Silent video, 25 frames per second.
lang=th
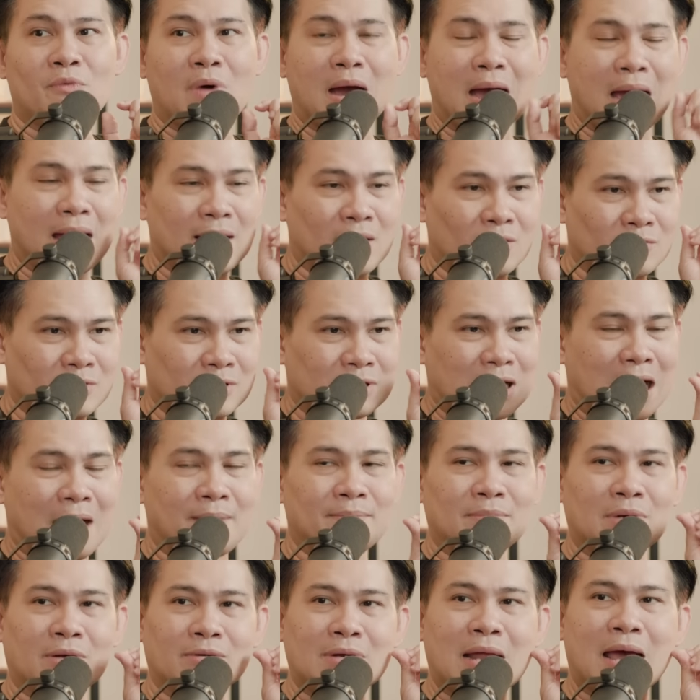ว่าเราจะ
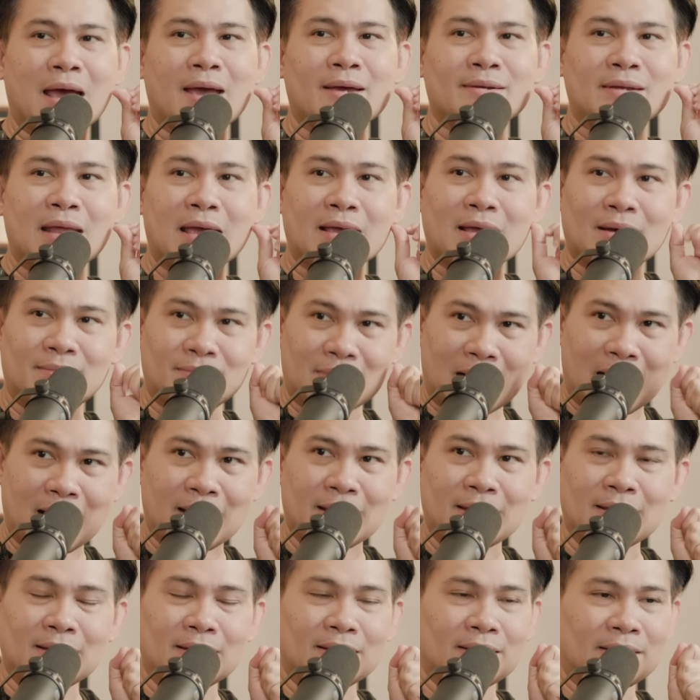ทำแล้วได้ได้กำไร
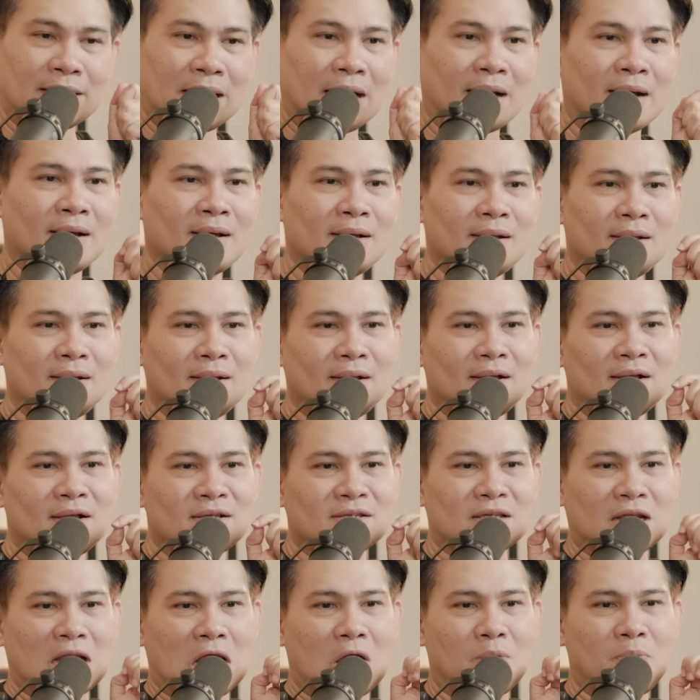นะ
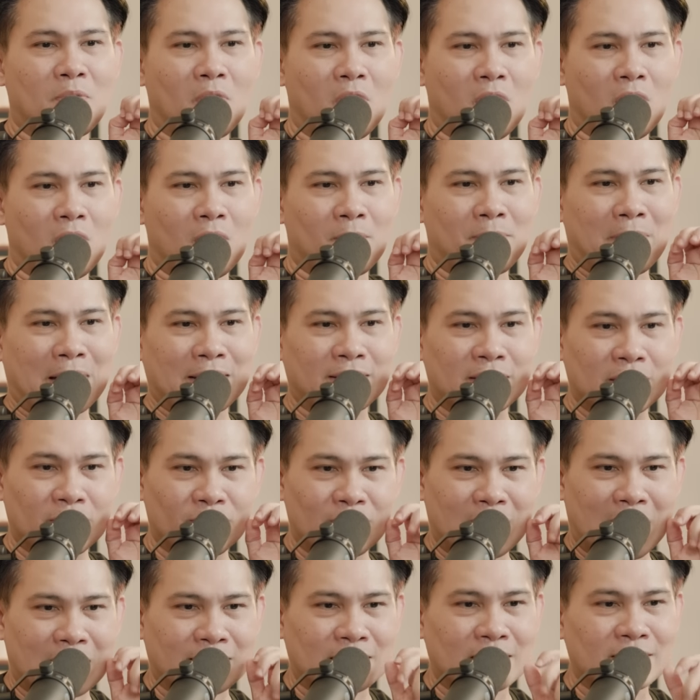เสร็จแล้วพอไปถึง
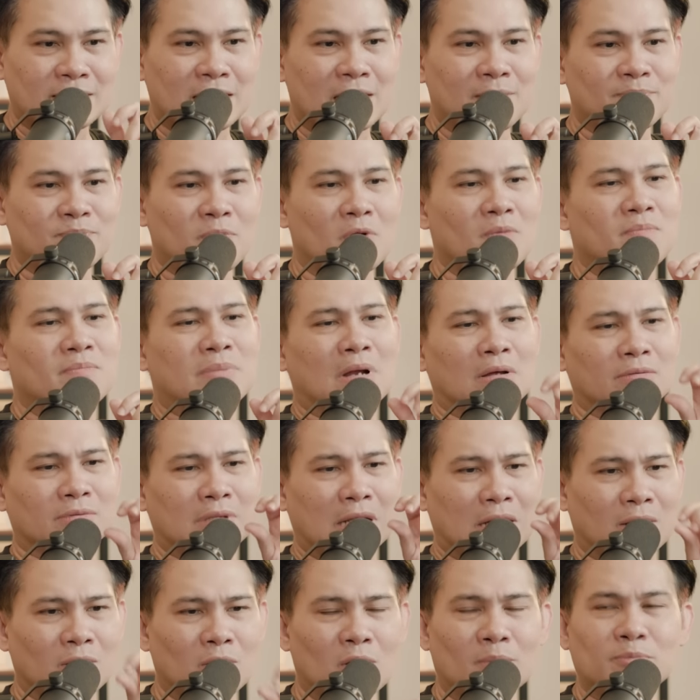เวลาจริงๆปุ๊บเรา
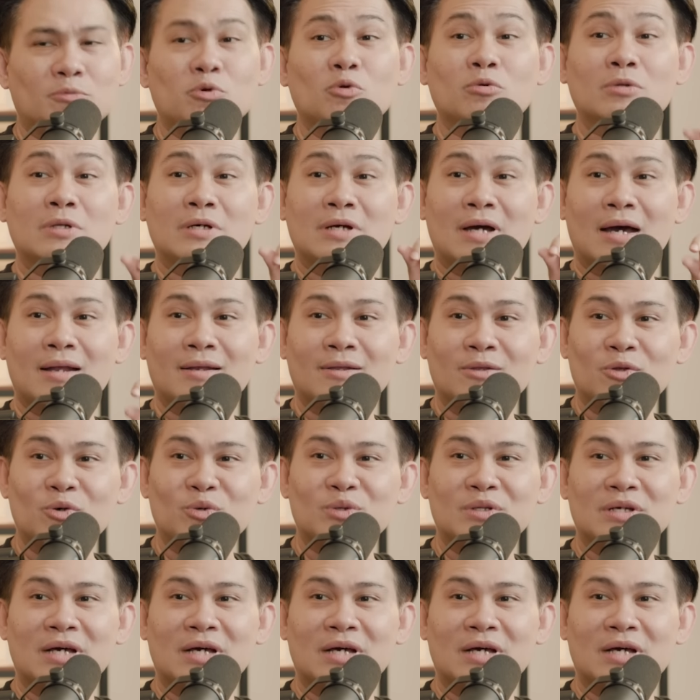ติดลบทุกเดือนทุก